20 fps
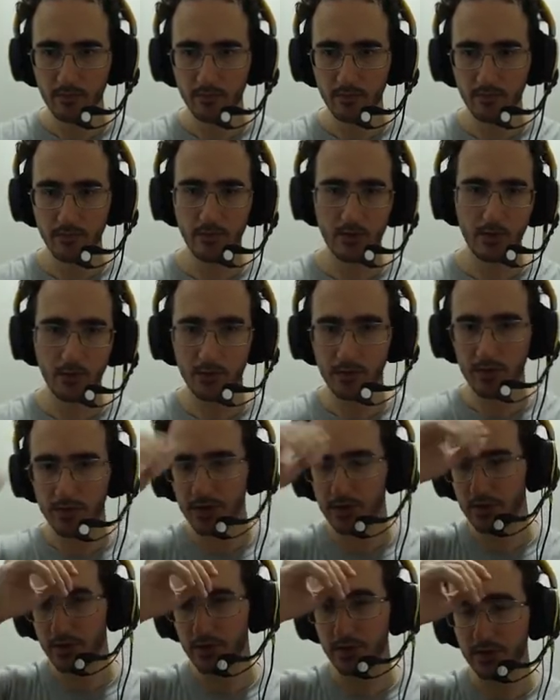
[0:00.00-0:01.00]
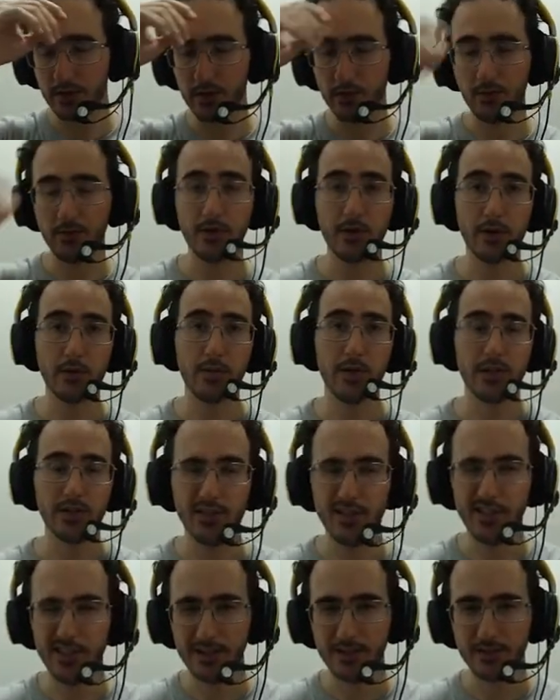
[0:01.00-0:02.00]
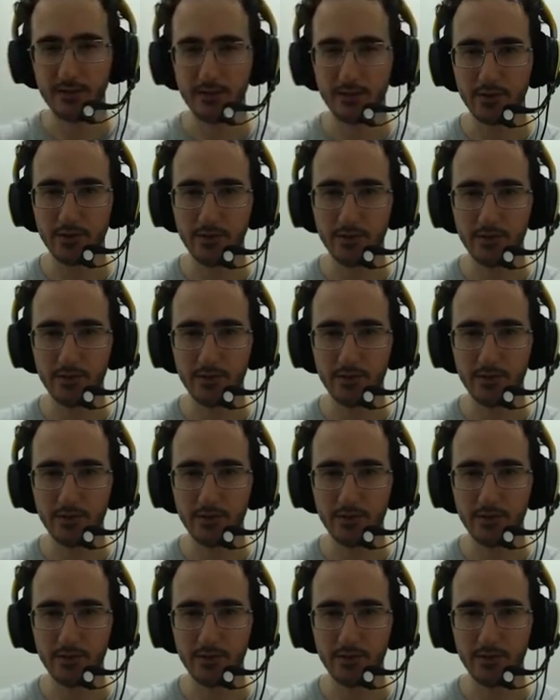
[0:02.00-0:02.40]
Como a gente deu uma farmadinha aí no último,